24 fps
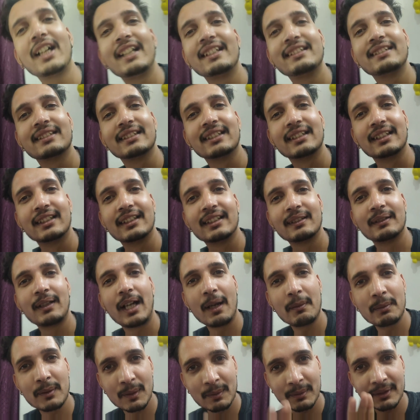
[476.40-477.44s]
गाइज
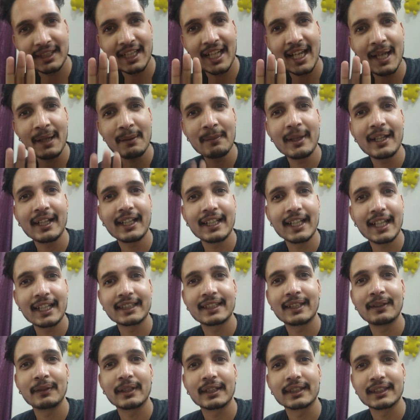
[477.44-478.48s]
आपको बताया मैंने
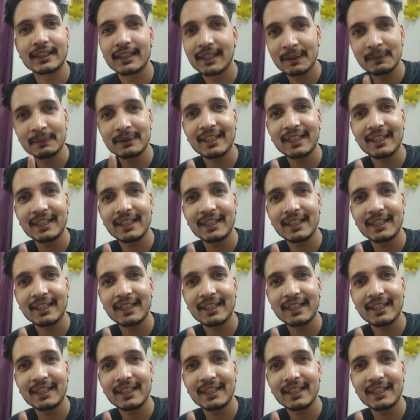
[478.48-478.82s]
नहाती वक्त नहीं